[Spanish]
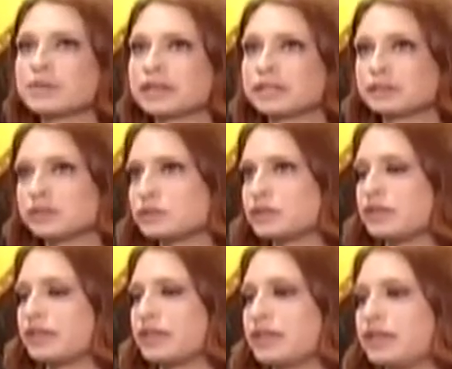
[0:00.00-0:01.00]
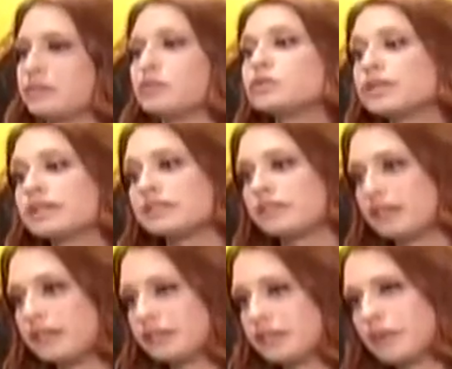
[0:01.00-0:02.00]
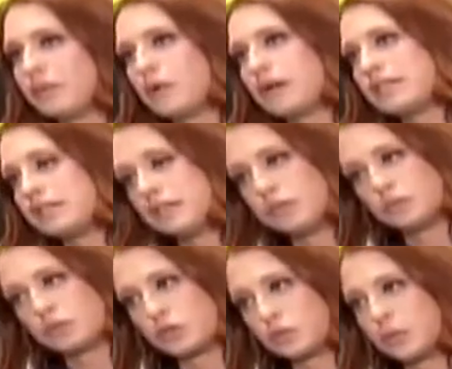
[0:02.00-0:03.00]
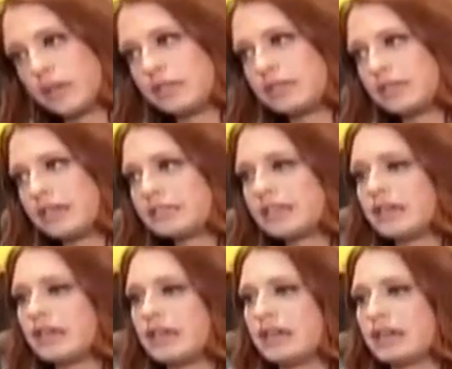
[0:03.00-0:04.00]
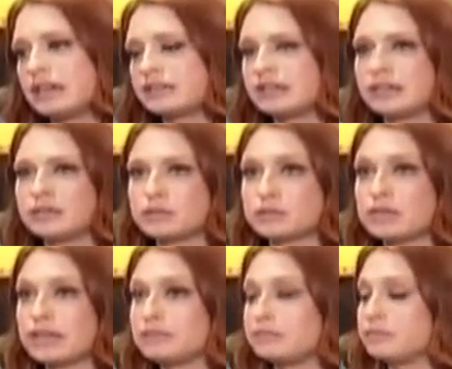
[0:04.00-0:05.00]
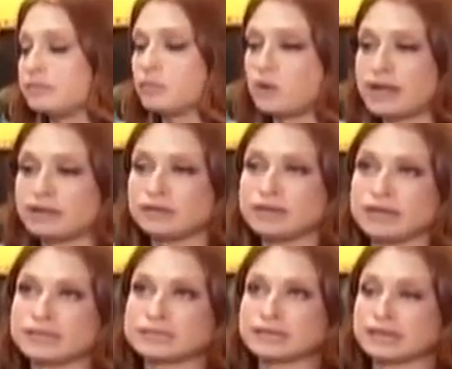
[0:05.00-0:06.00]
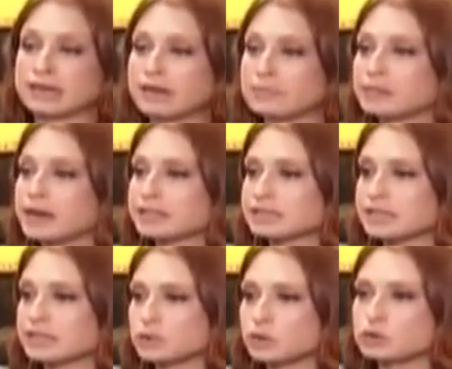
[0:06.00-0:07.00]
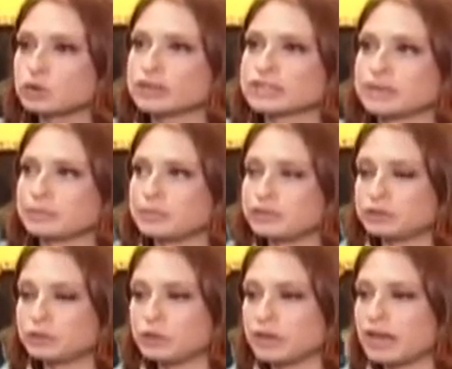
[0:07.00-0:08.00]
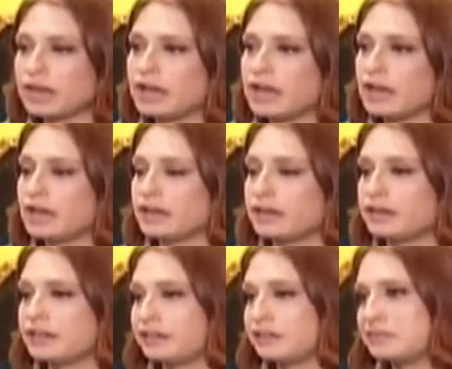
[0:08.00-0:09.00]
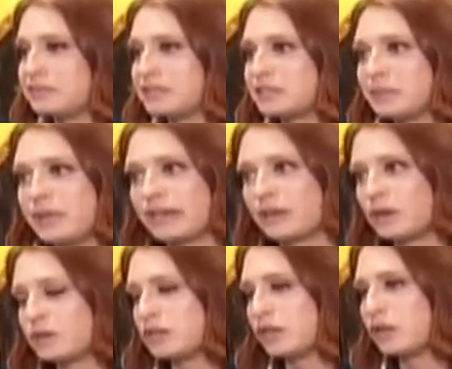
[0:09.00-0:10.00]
objetos de muchas diferentes épocas y de muchos países. Tenemos, hay muebles, hay lámparas, hay esculturas, hay pintura, eh, espejos,